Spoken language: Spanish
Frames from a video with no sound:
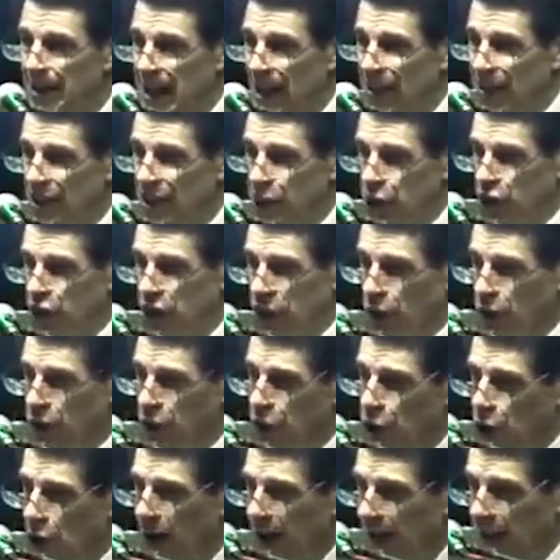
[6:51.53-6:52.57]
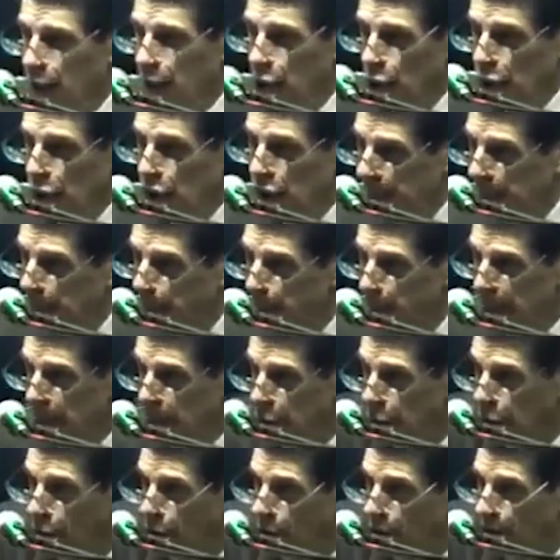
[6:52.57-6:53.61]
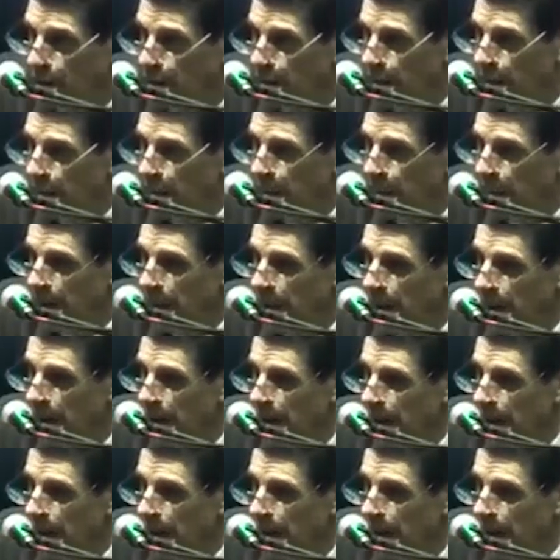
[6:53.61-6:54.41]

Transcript: Tal vez usted conoció a Jesús y se apartó.